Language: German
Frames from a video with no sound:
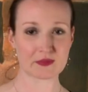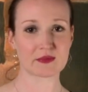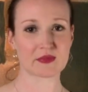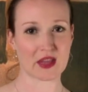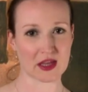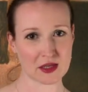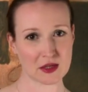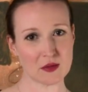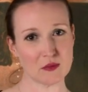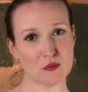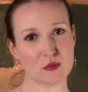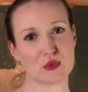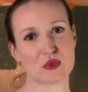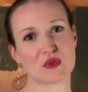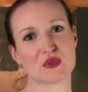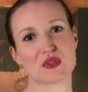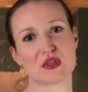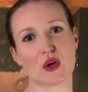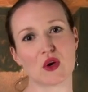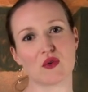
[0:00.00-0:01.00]
Dann
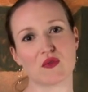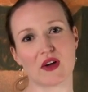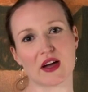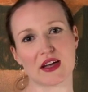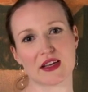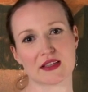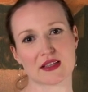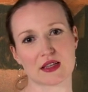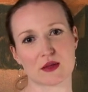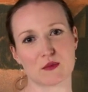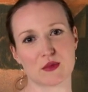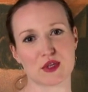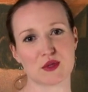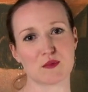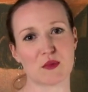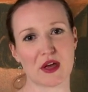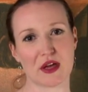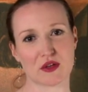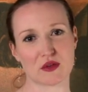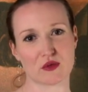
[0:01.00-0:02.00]
müssen sie auch wahrheitsgemäß
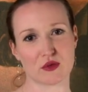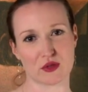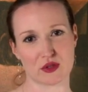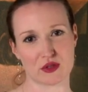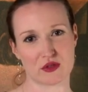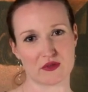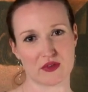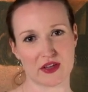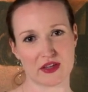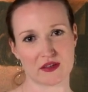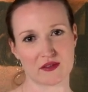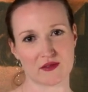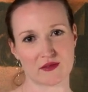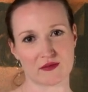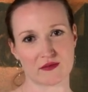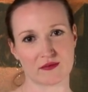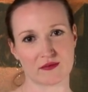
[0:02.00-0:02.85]
beantwortet werden.